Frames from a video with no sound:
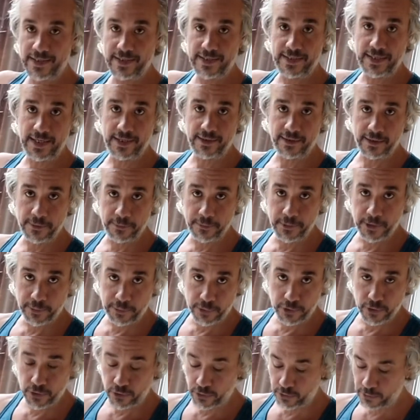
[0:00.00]
Kendim
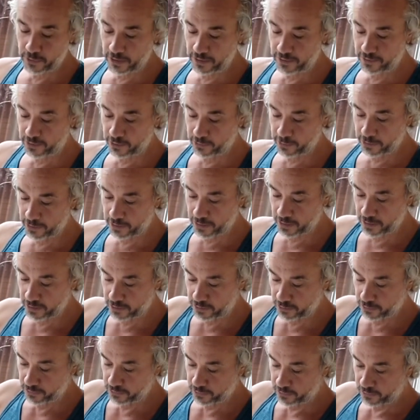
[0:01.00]
yapıyor olmak da bana
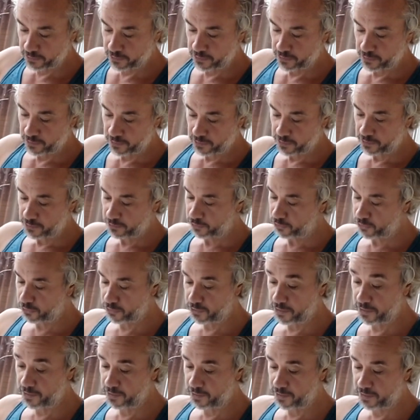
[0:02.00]
çok
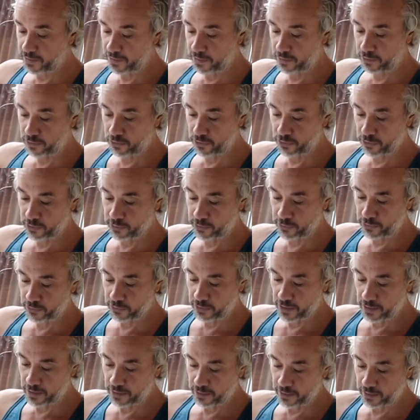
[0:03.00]
iyi hissettiriyor
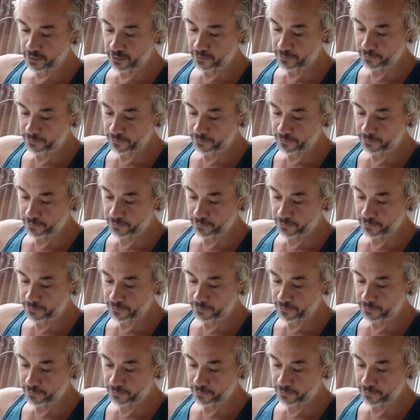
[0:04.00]
bugünlerde.